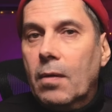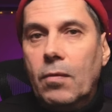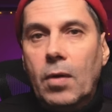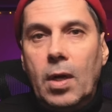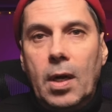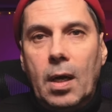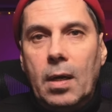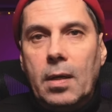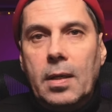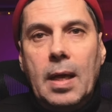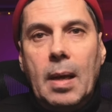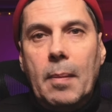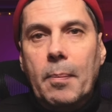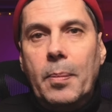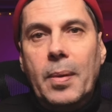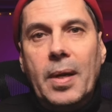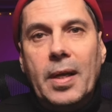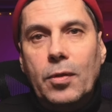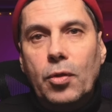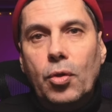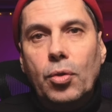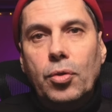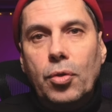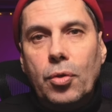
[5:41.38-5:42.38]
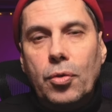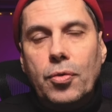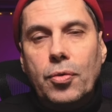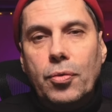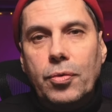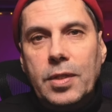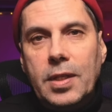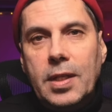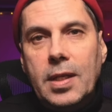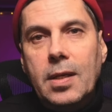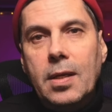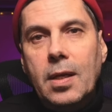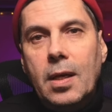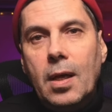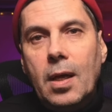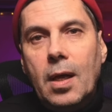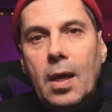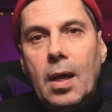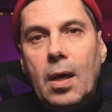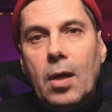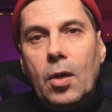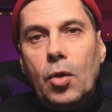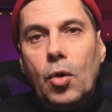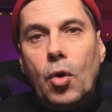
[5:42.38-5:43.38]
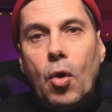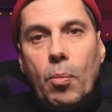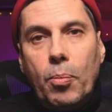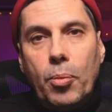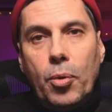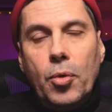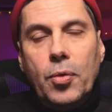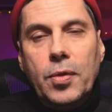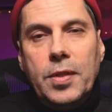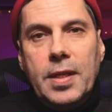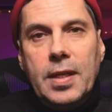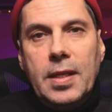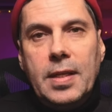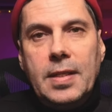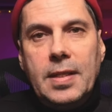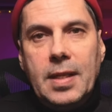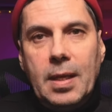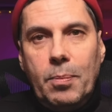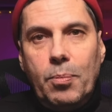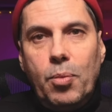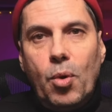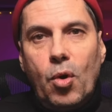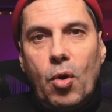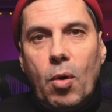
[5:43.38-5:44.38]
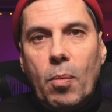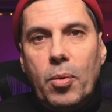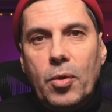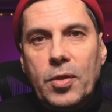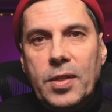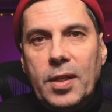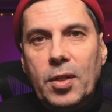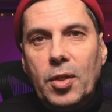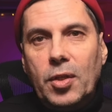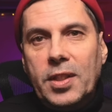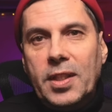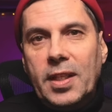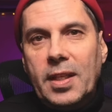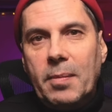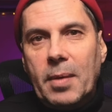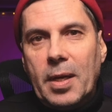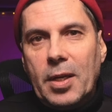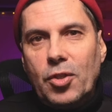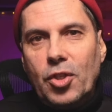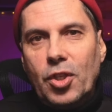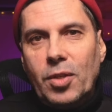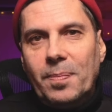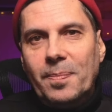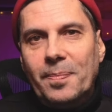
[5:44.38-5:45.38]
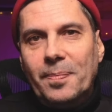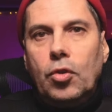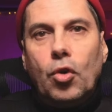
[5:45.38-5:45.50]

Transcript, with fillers: Voilà, il y a plein d'autres outils qu'on peut utiliser pour composer notre image.